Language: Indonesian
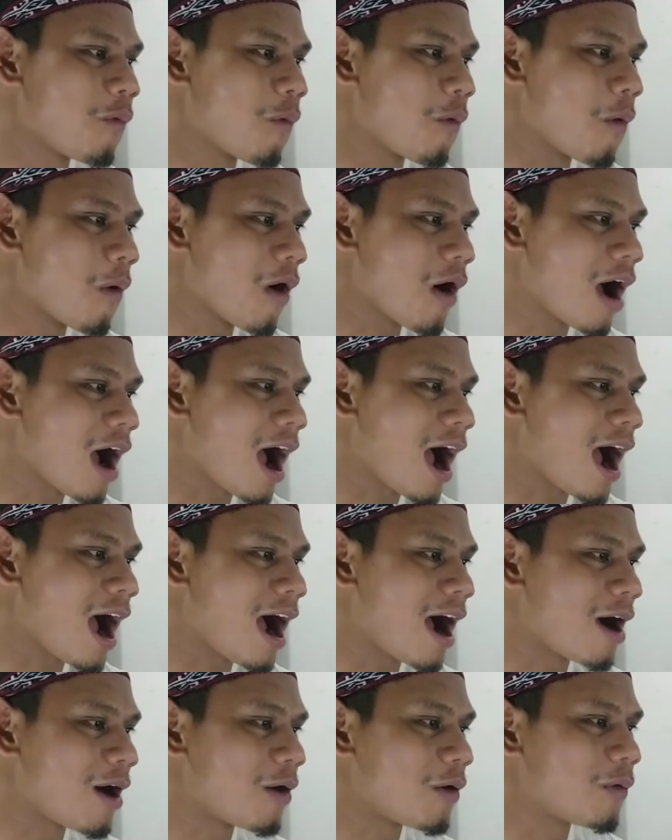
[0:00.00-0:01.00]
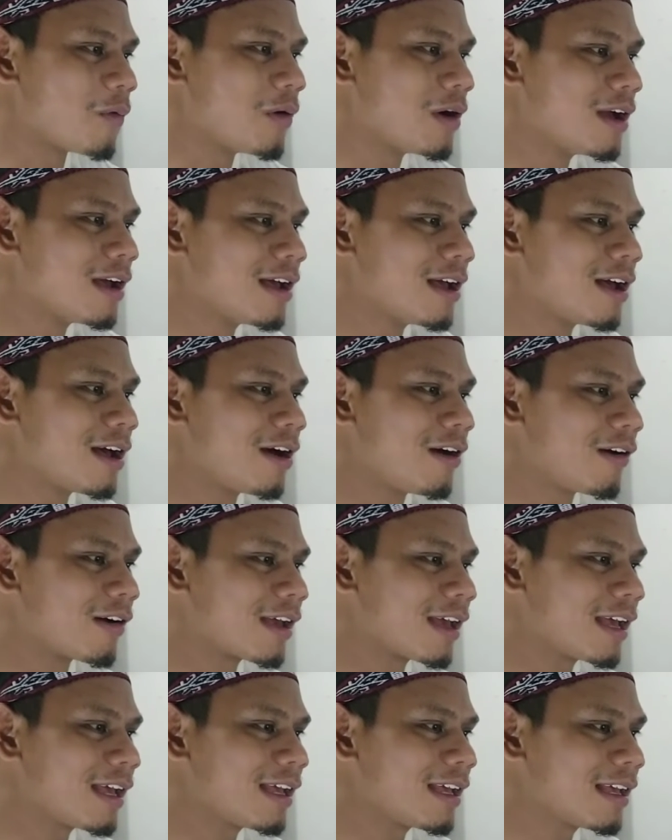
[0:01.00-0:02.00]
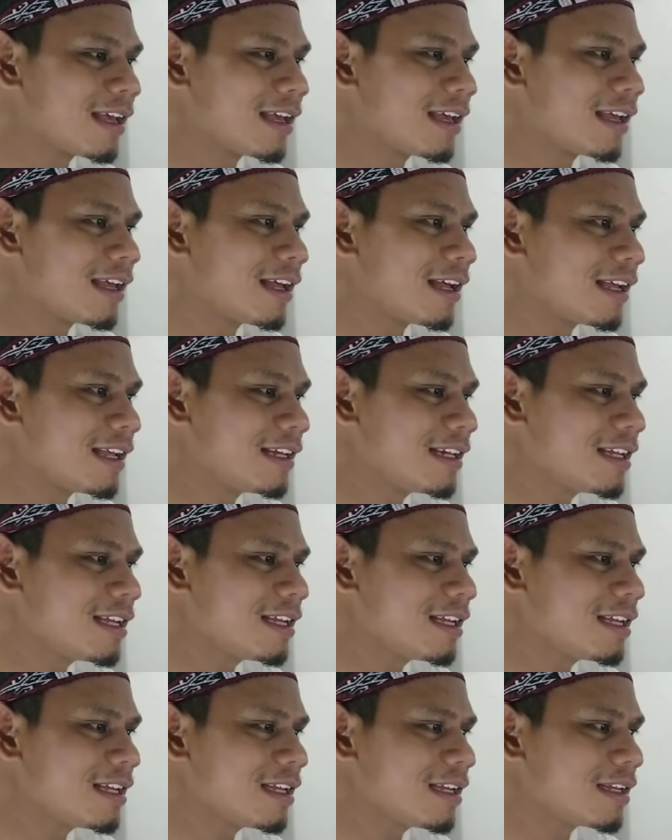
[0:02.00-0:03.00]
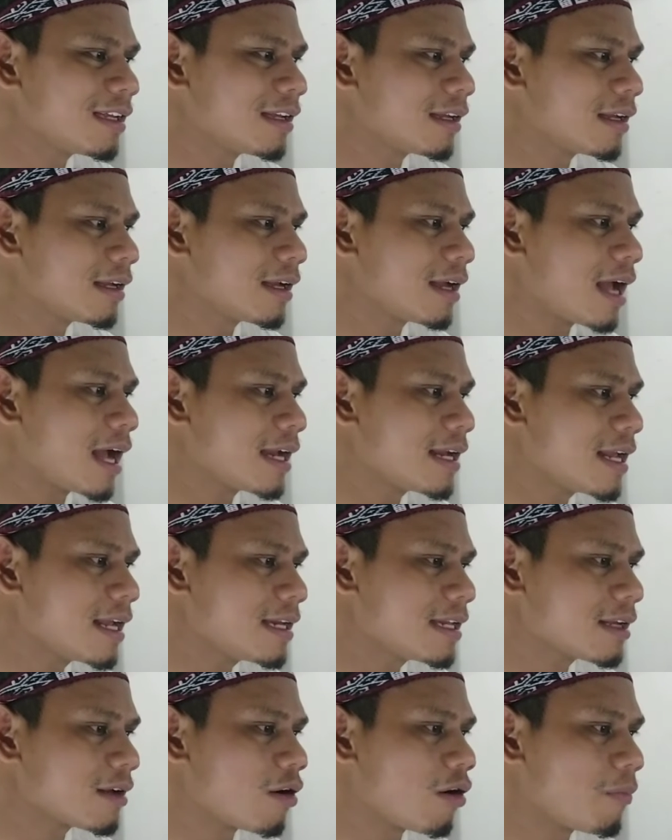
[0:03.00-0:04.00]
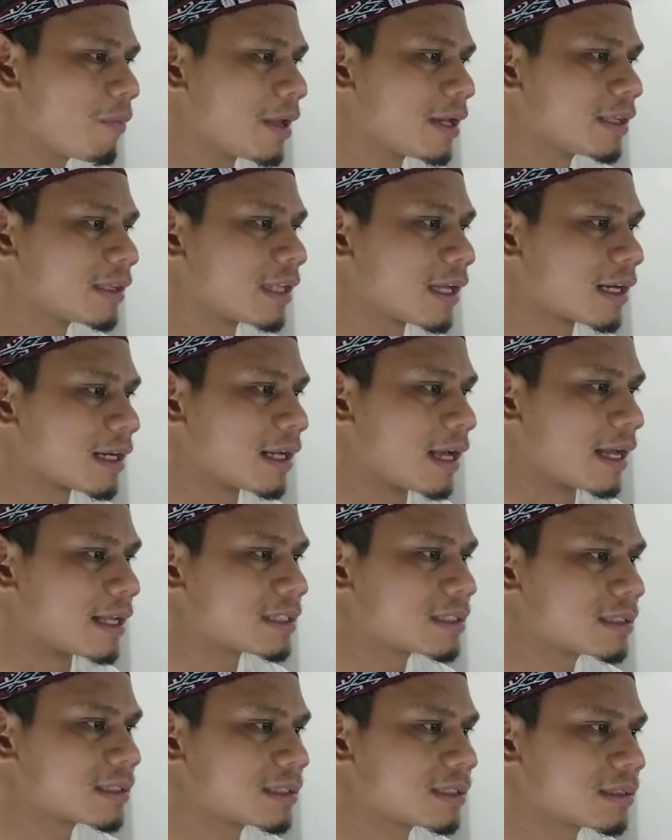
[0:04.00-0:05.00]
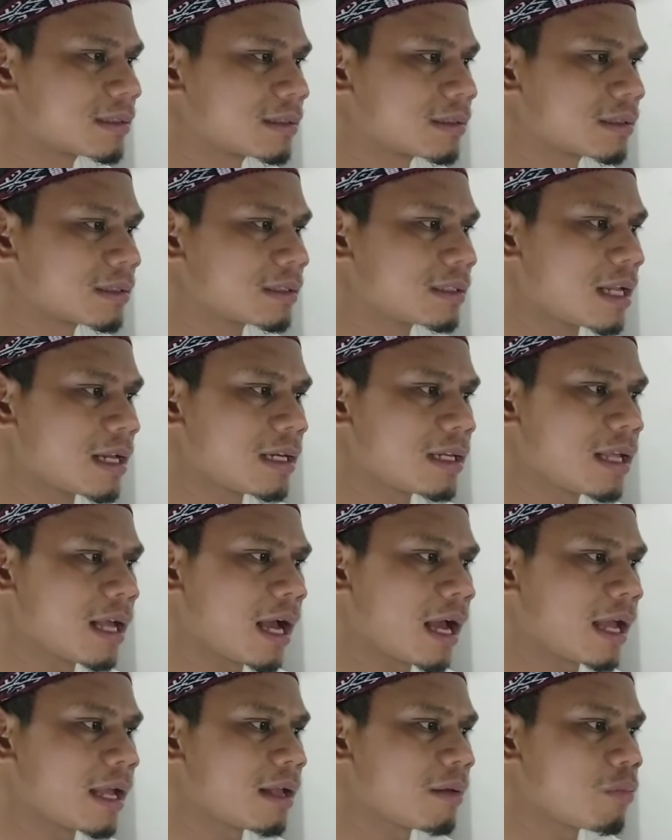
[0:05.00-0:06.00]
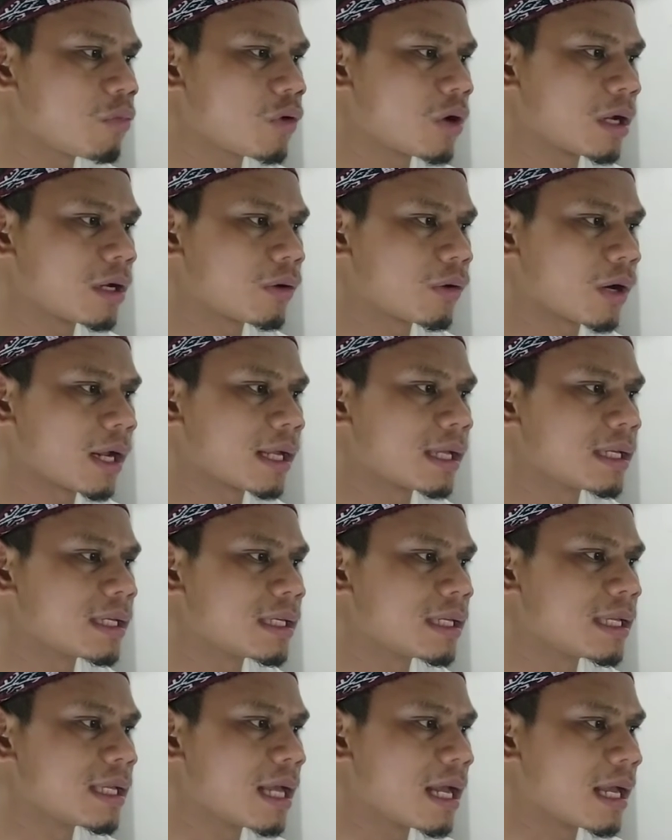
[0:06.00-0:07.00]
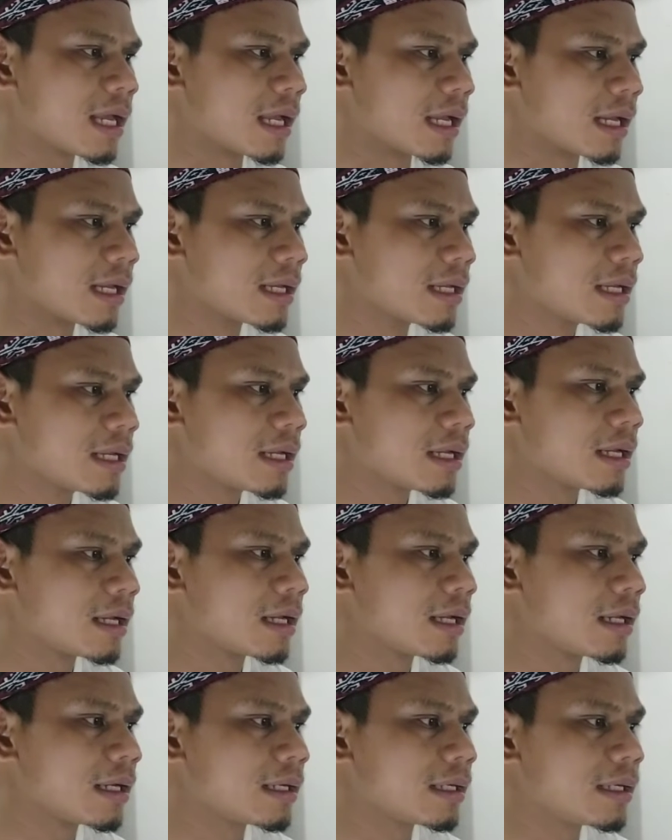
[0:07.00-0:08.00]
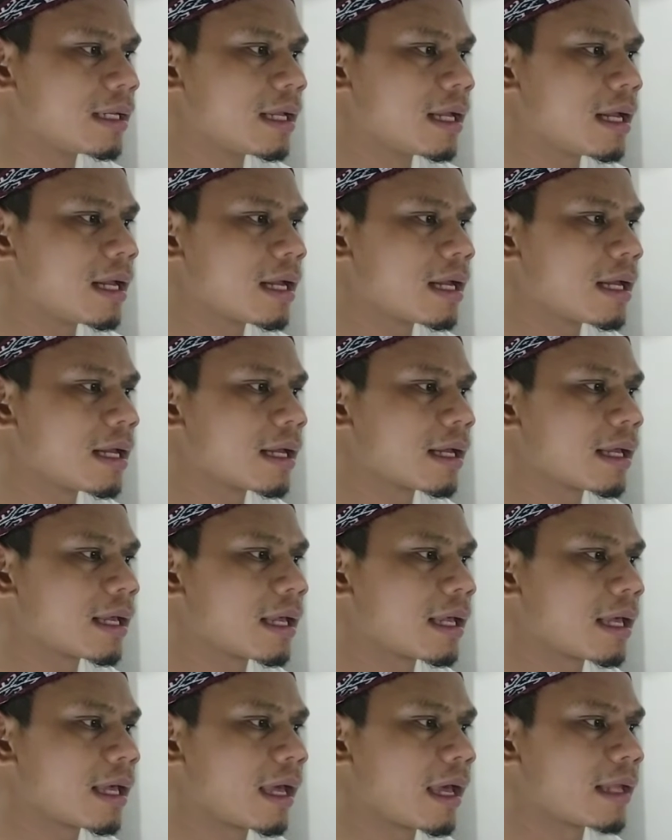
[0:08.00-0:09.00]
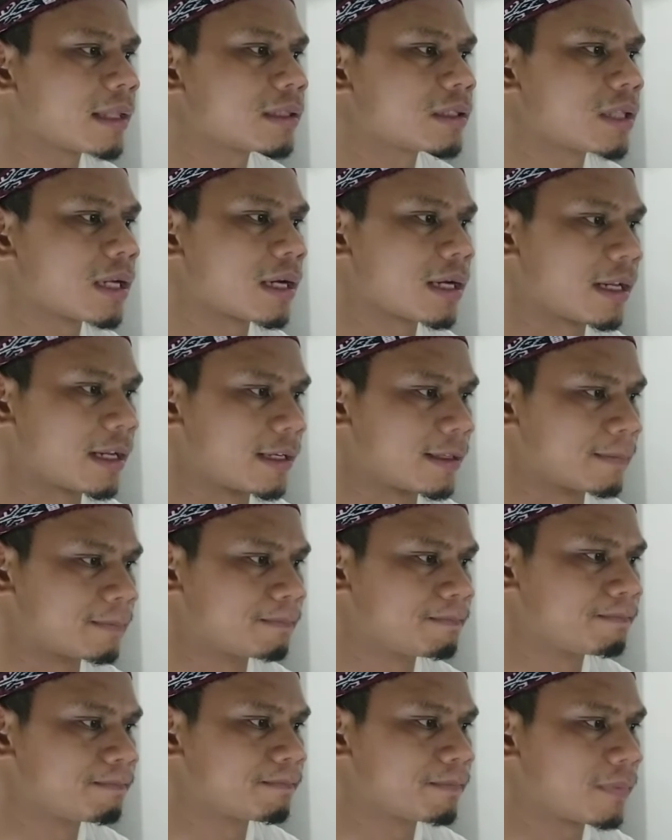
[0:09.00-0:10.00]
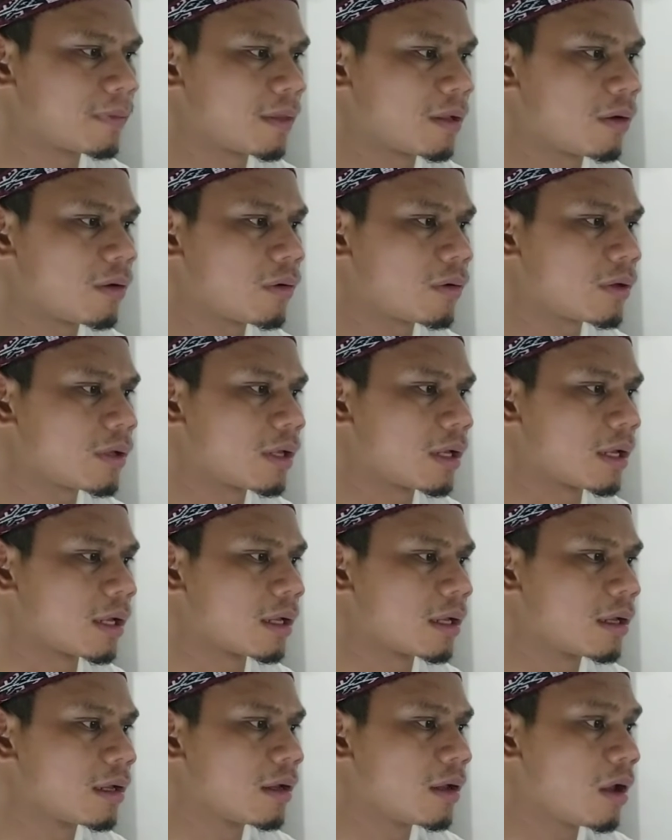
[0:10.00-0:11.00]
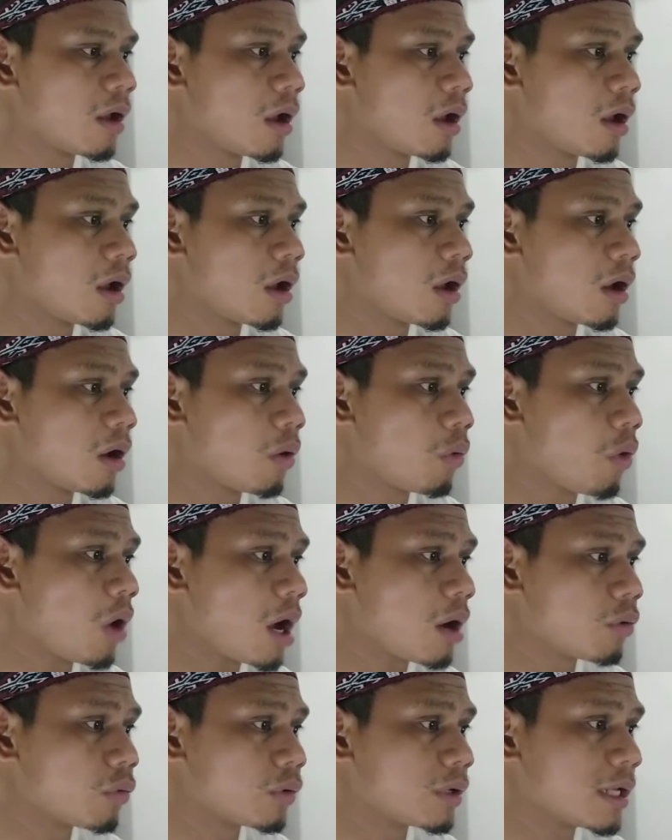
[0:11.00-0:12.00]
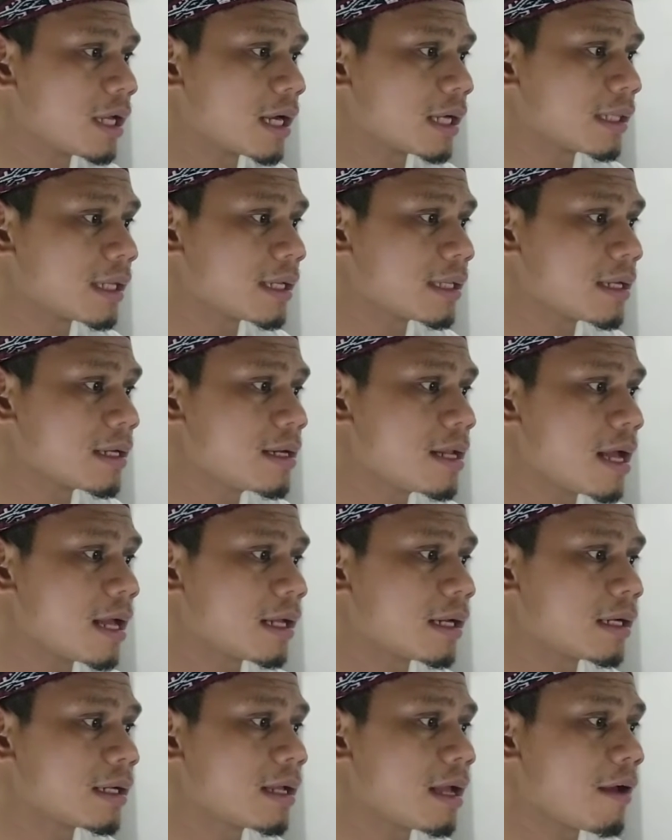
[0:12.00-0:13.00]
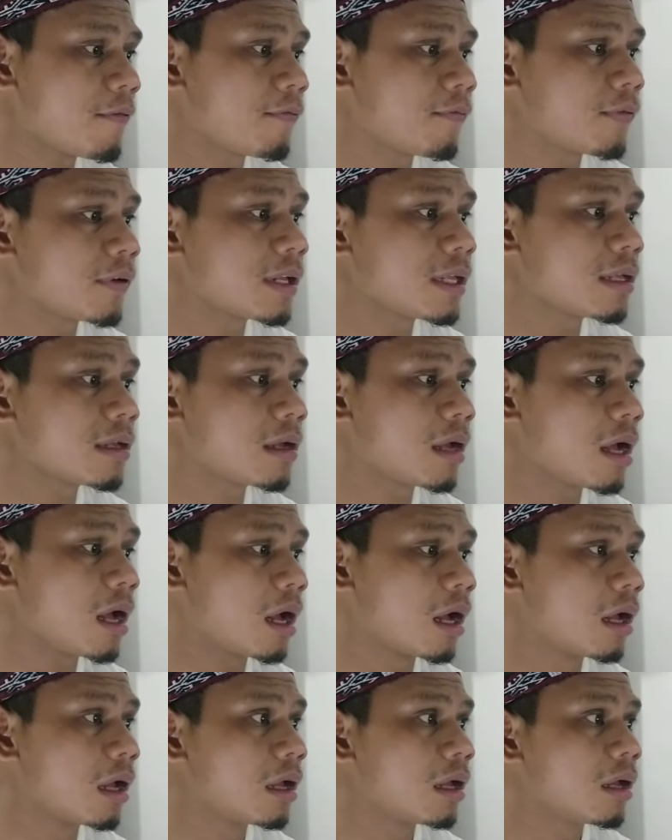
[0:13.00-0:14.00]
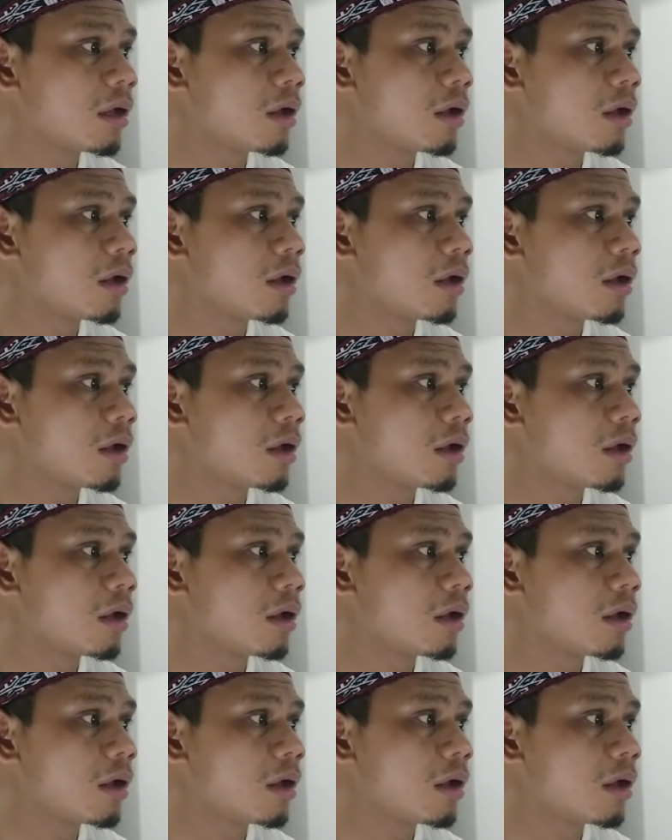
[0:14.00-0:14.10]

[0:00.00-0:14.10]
wow oke okay. ini ada ini komentar guys dan dia kayaknya bukan orang India ya dia Catherine oke okay. wow dia katanya dari Afrika